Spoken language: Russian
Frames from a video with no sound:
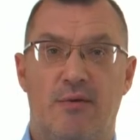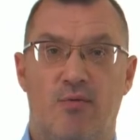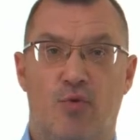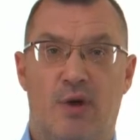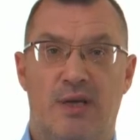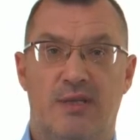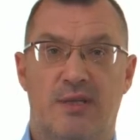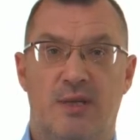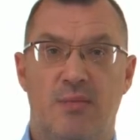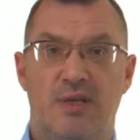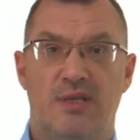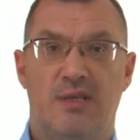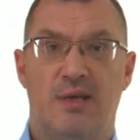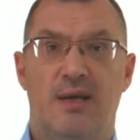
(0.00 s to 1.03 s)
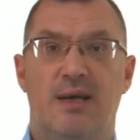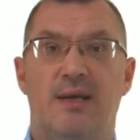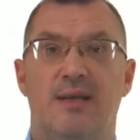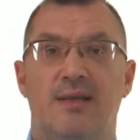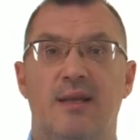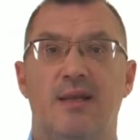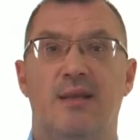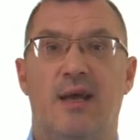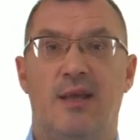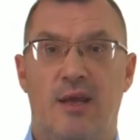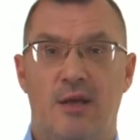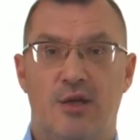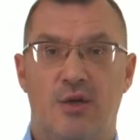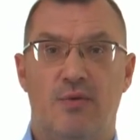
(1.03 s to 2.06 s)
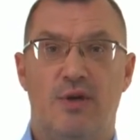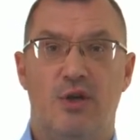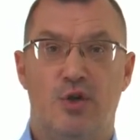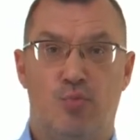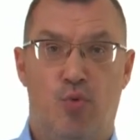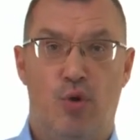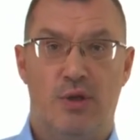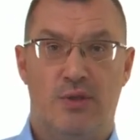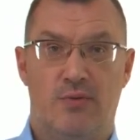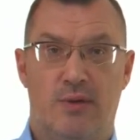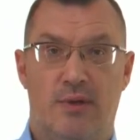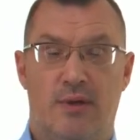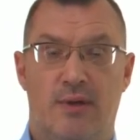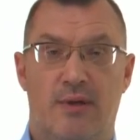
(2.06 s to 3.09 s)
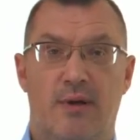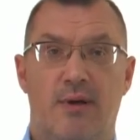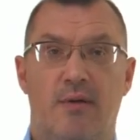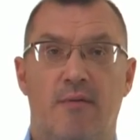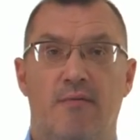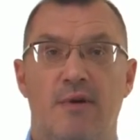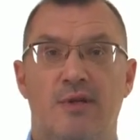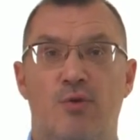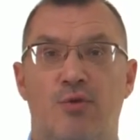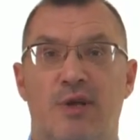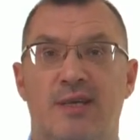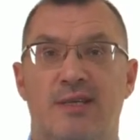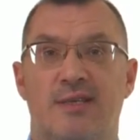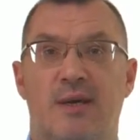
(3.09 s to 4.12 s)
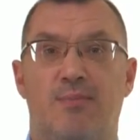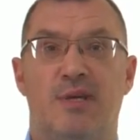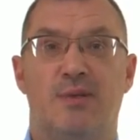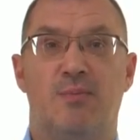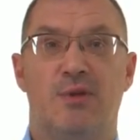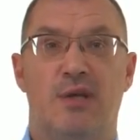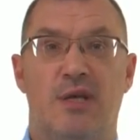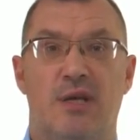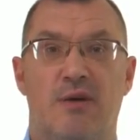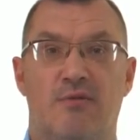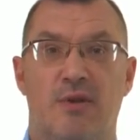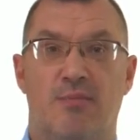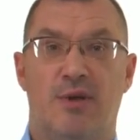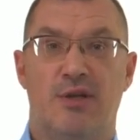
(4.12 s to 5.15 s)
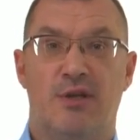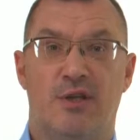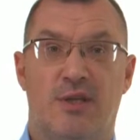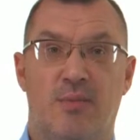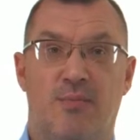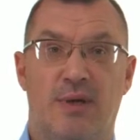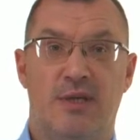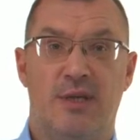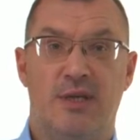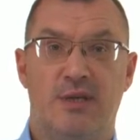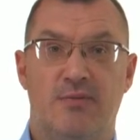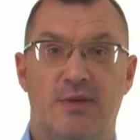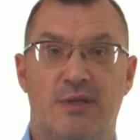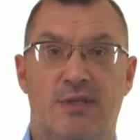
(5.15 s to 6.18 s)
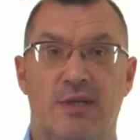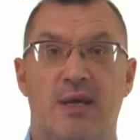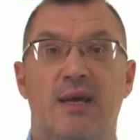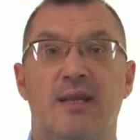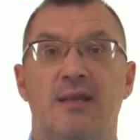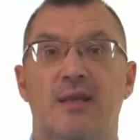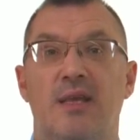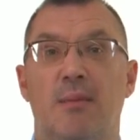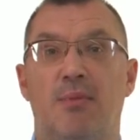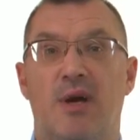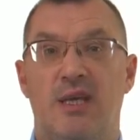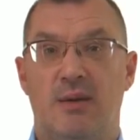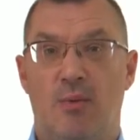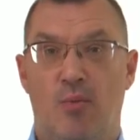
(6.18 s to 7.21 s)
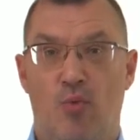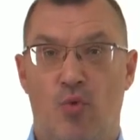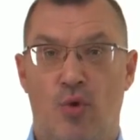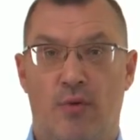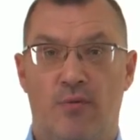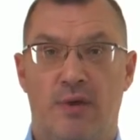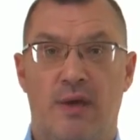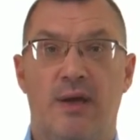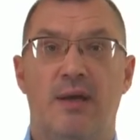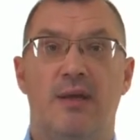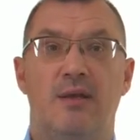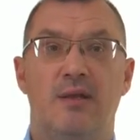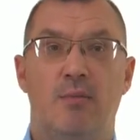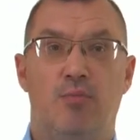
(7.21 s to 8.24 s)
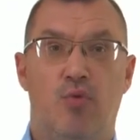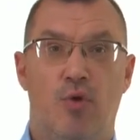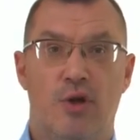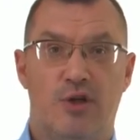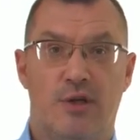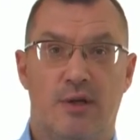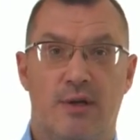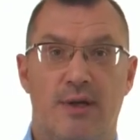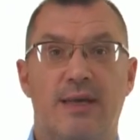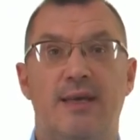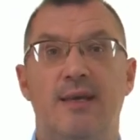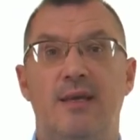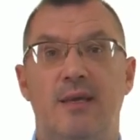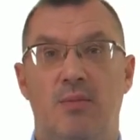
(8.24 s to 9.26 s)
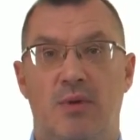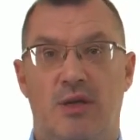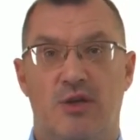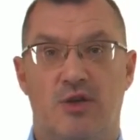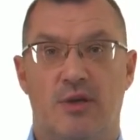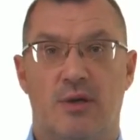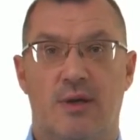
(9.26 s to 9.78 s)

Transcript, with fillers: в указанное место для дальнейшего использования. В результате запас материалов на площадке поддерживается на необходимом уровне, не больше и не меньше.